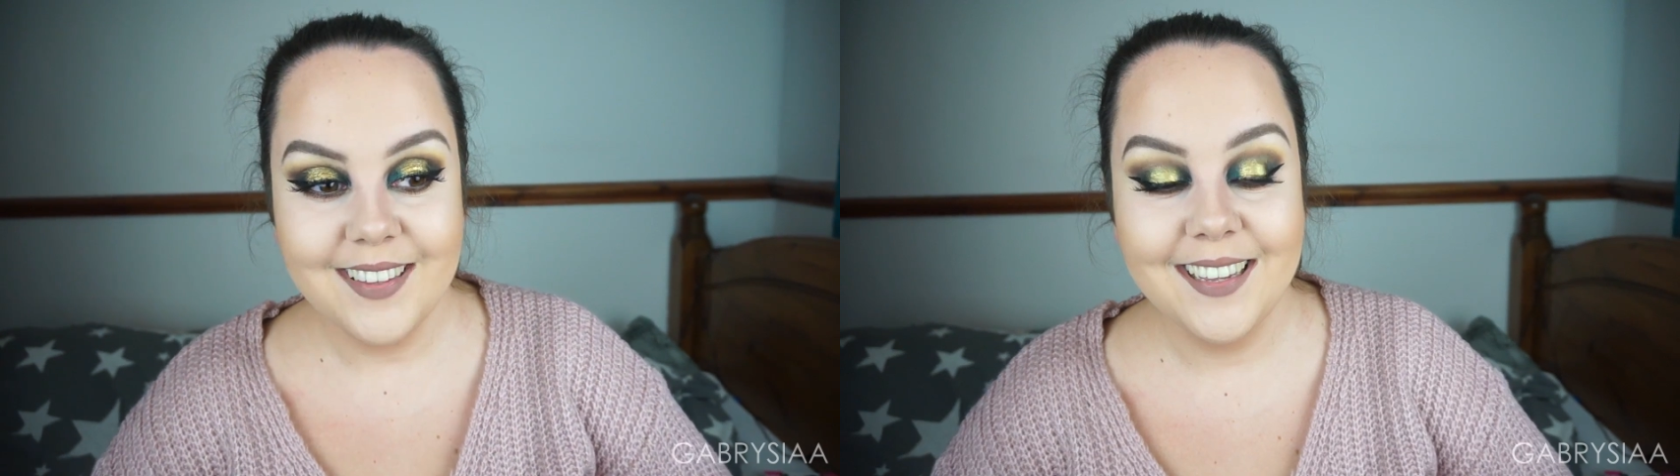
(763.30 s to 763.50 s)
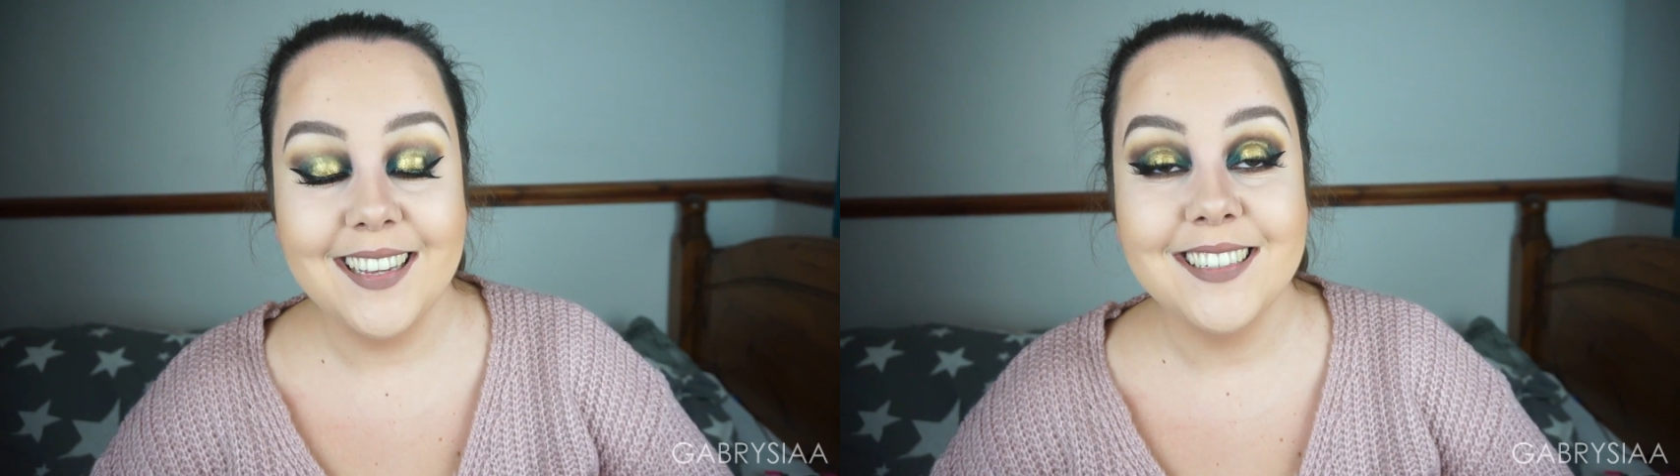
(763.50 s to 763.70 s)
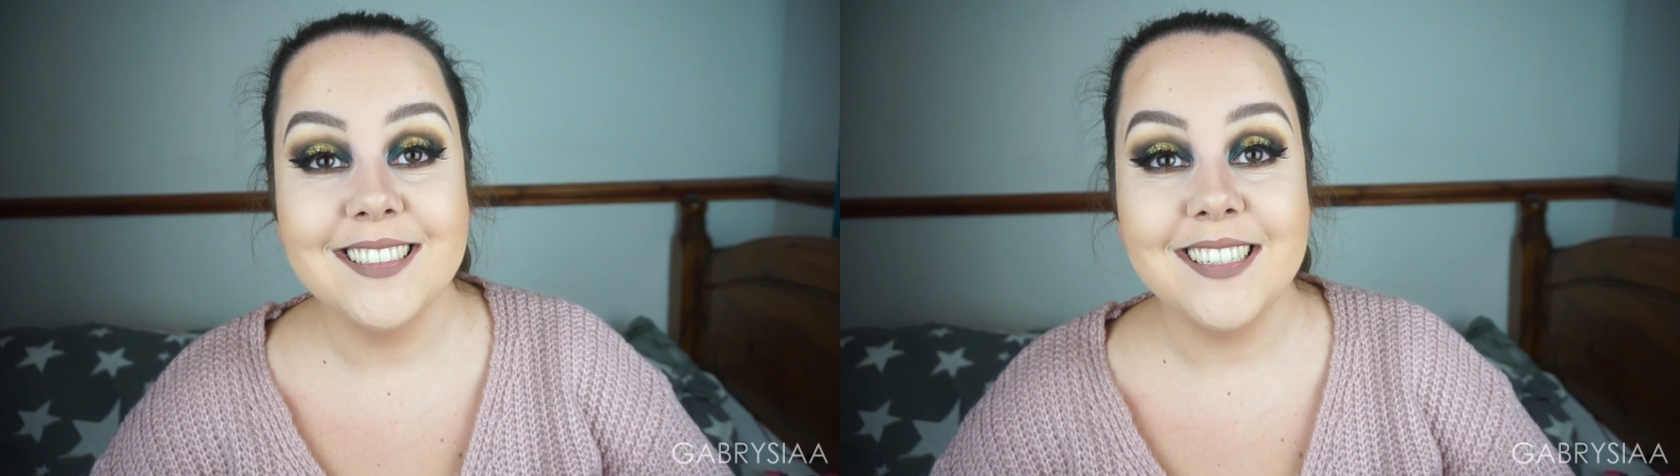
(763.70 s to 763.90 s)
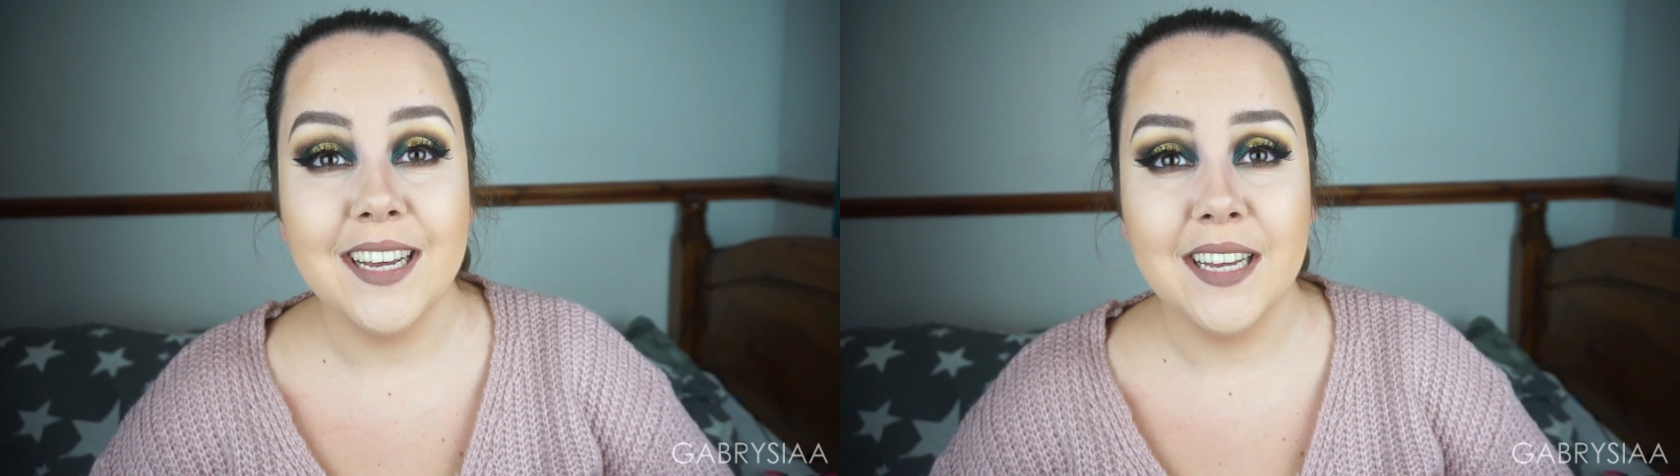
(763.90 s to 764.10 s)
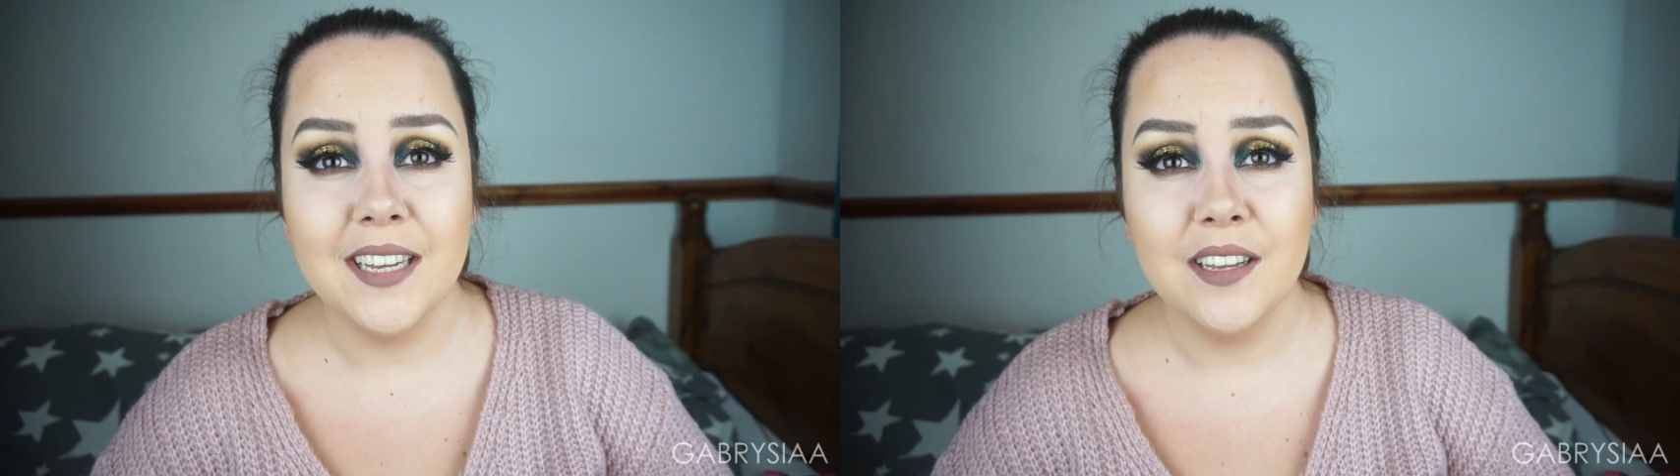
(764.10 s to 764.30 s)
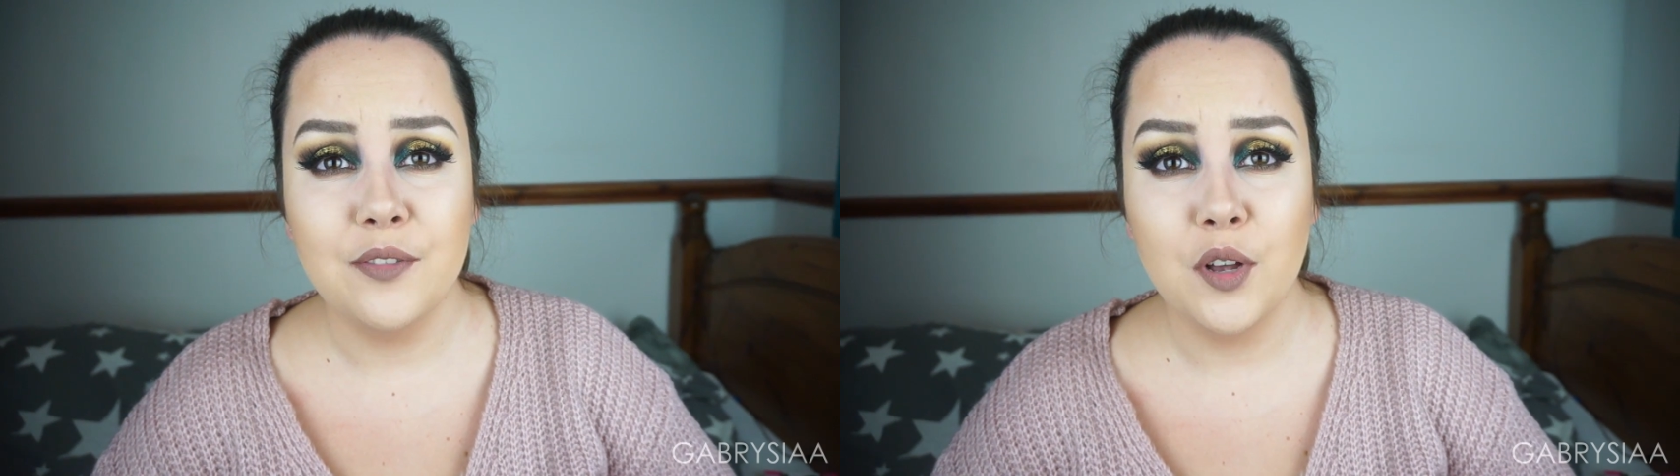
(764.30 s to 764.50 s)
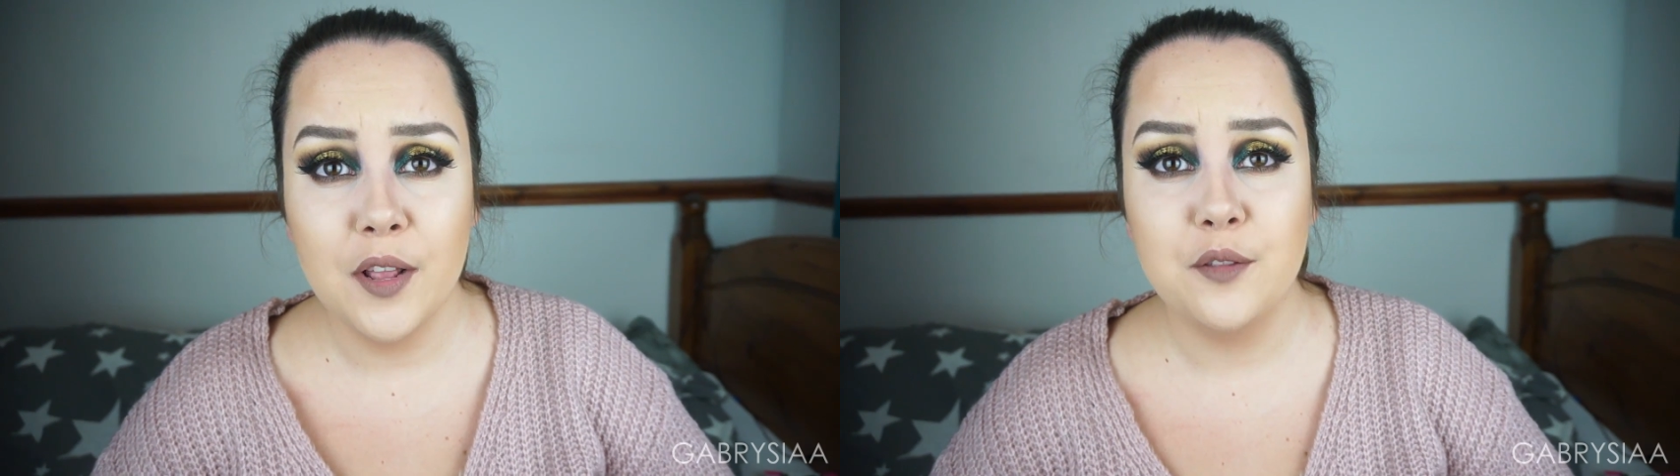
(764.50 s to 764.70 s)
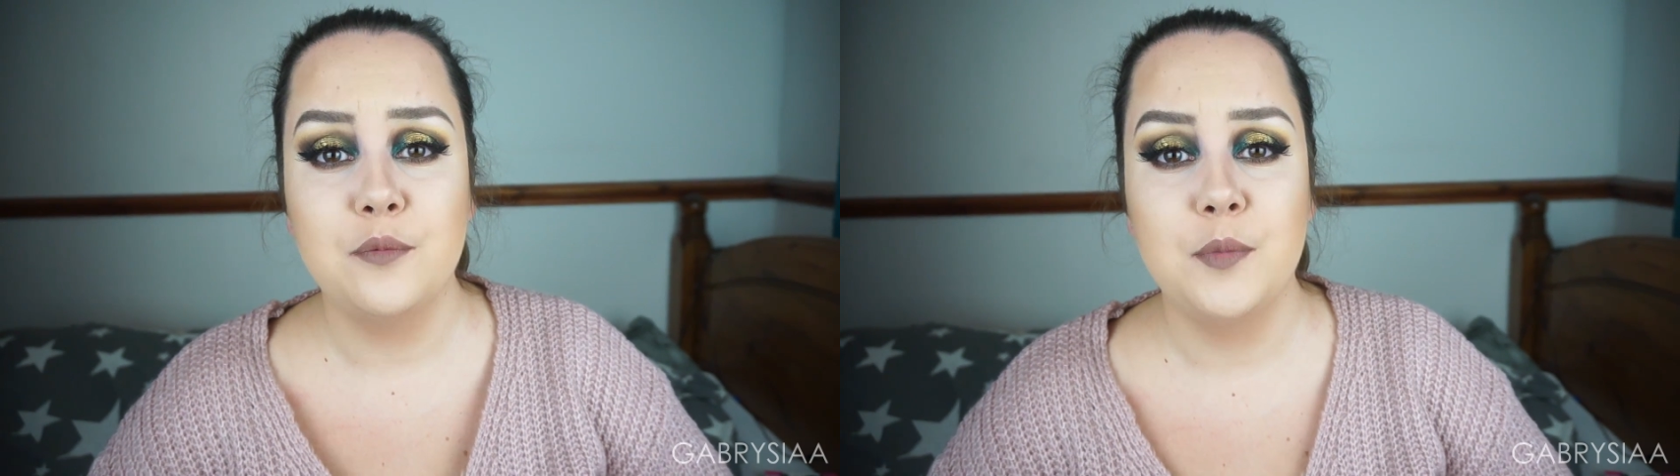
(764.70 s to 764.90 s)
jeszcze e,
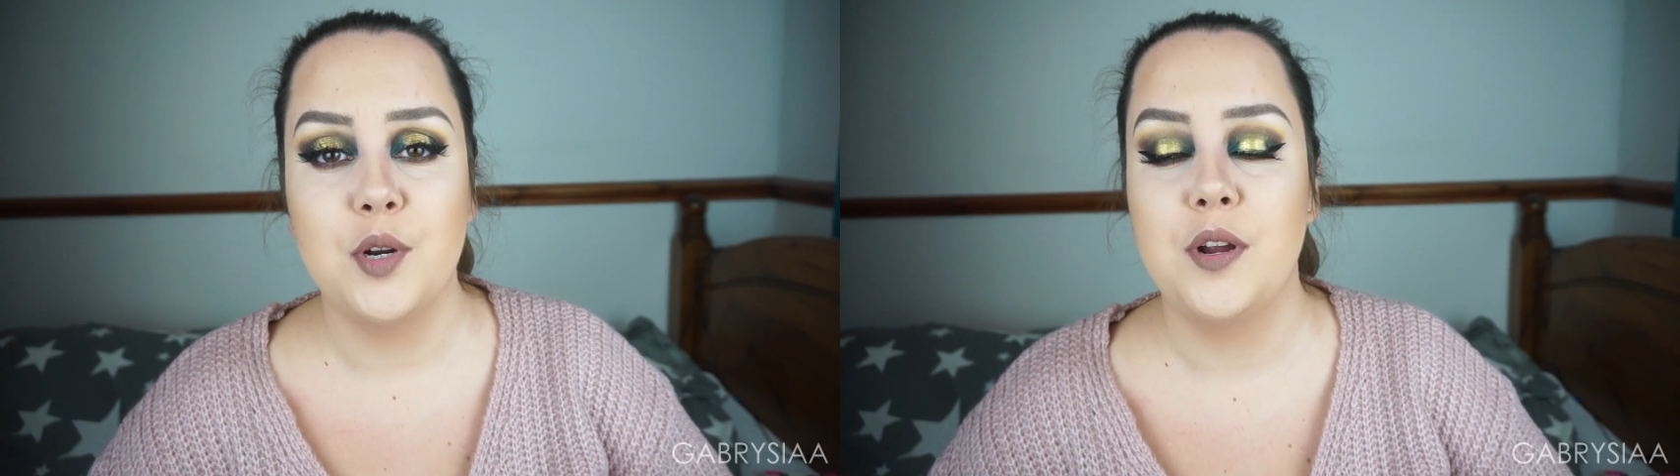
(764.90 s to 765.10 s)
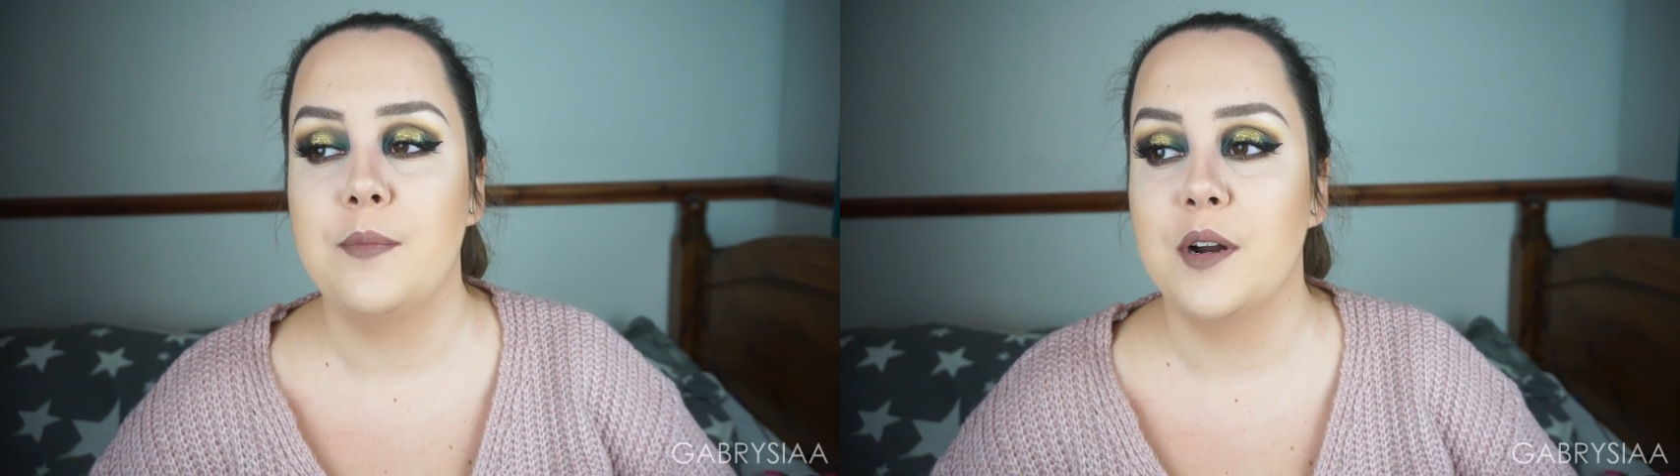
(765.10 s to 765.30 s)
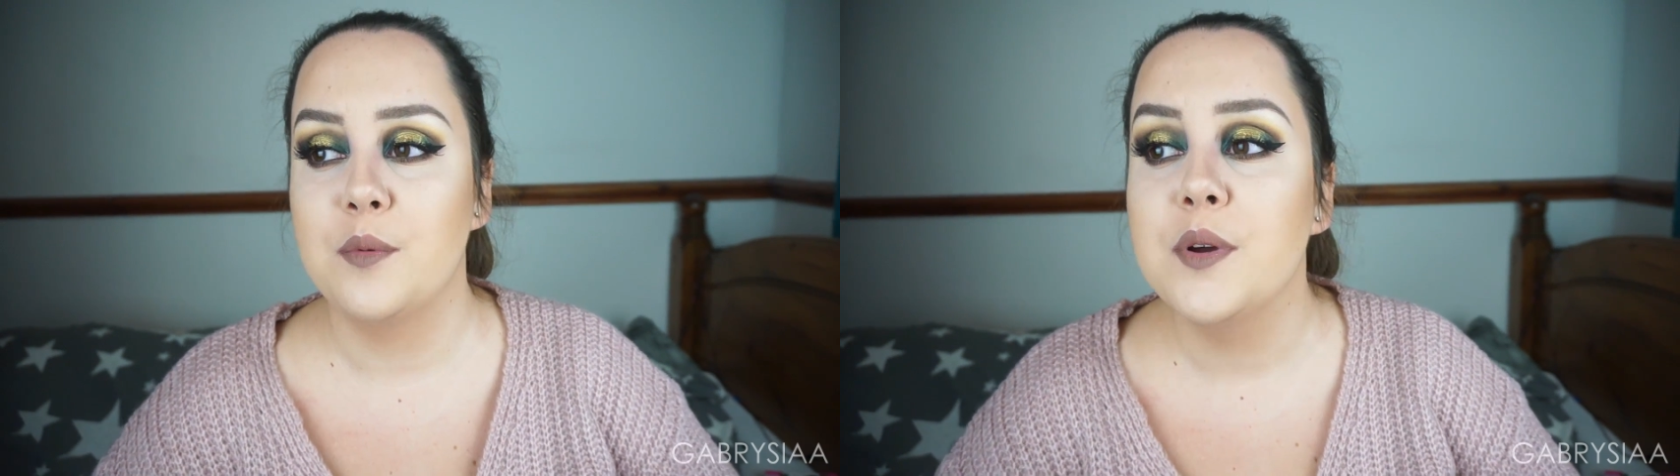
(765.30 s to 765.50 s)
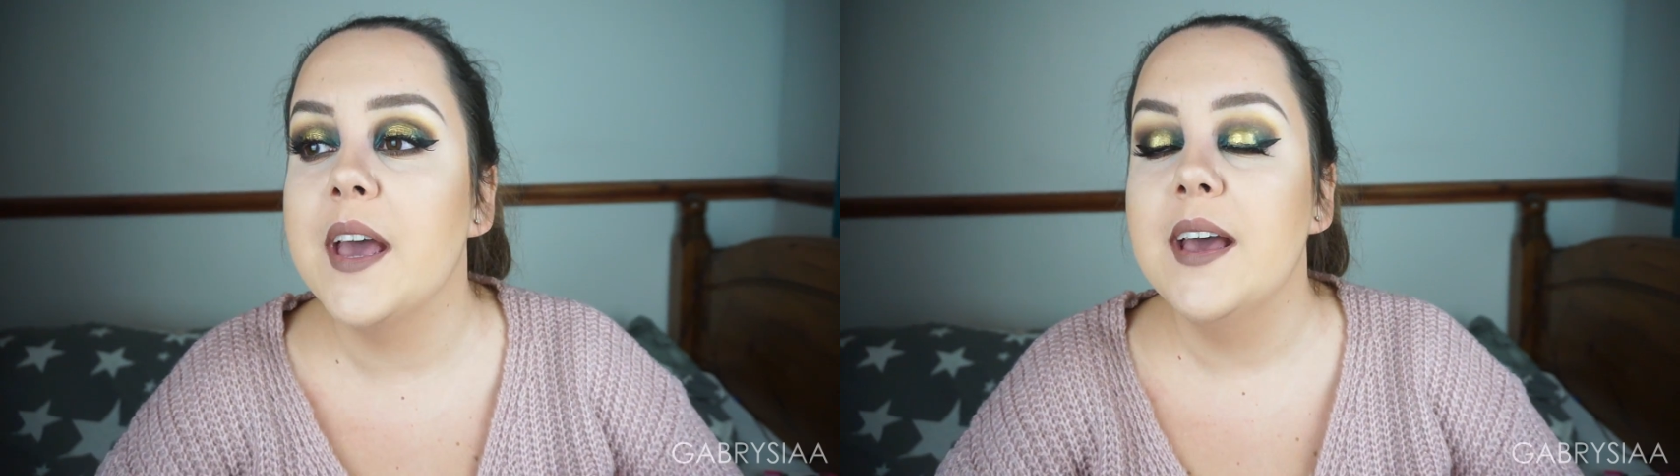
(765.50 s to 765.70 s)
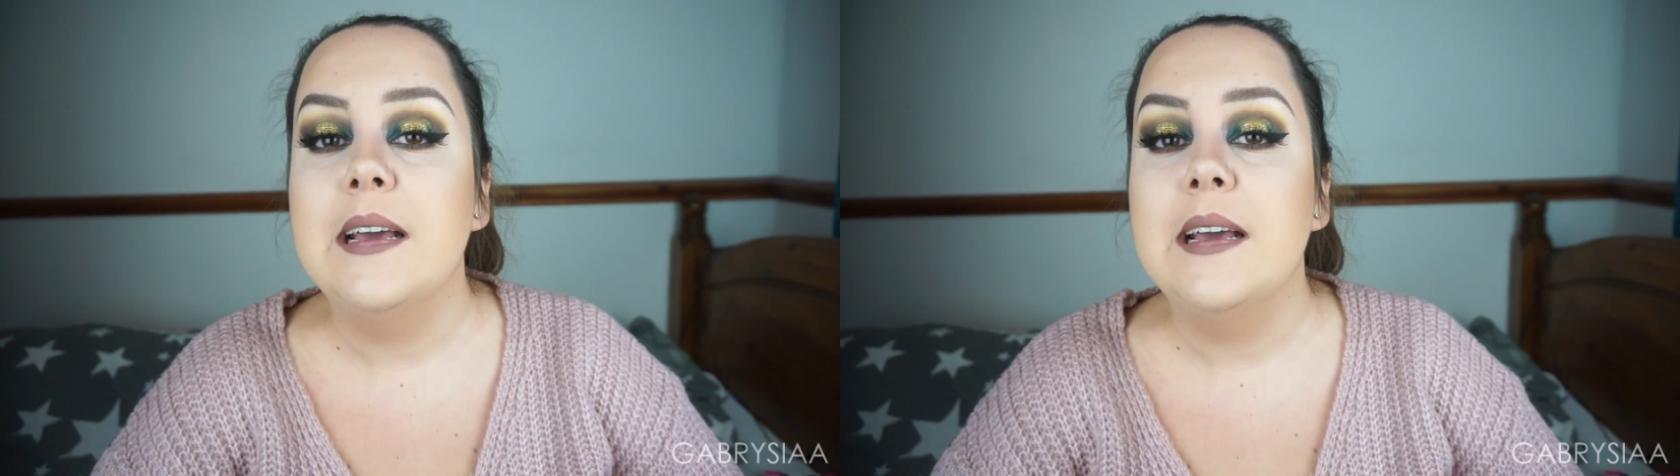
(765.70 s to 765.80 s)
fioletów mi trochę brakuje.